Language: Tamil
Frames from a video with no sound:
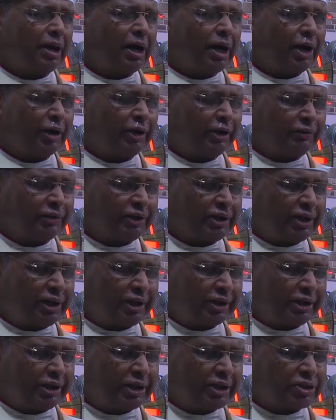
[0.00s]

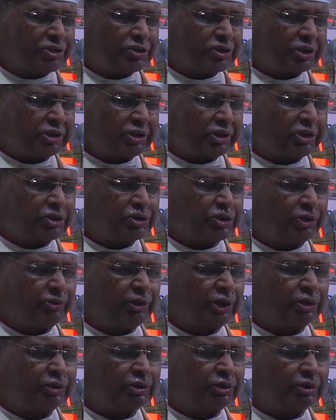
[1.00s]
ஆண்டவராகிய இயேசு
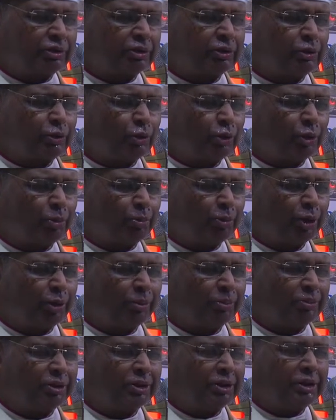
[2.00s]
கிறிஸ்துவின் திரு குடும்பம்
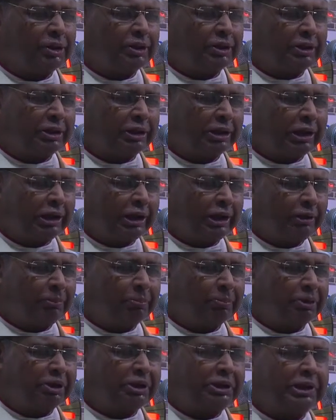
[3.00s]

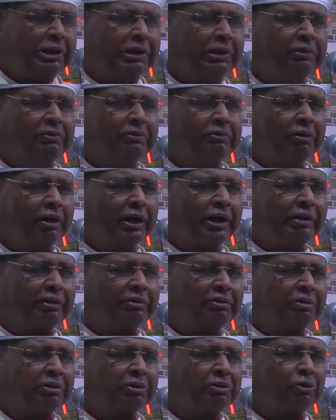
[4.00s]
ஏழ்மையில்
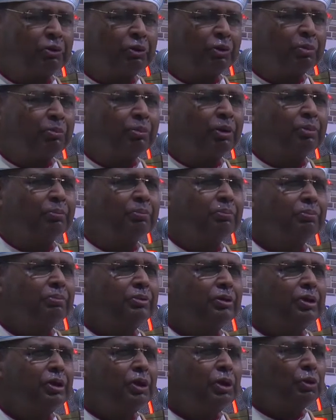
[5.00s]
வளர்ந்த குடும்பம்
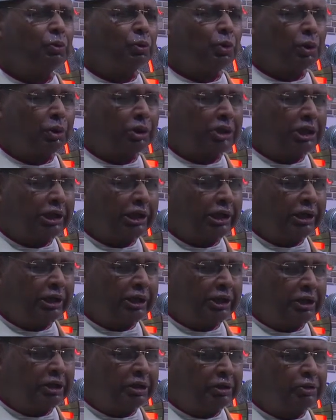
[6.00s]
ஒரு
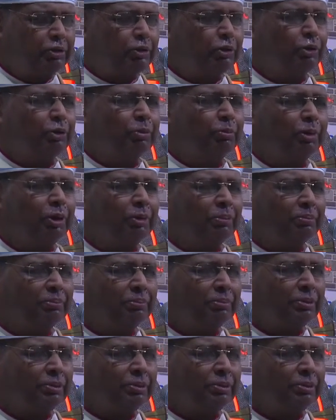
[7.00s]
எளிய குடும்பம்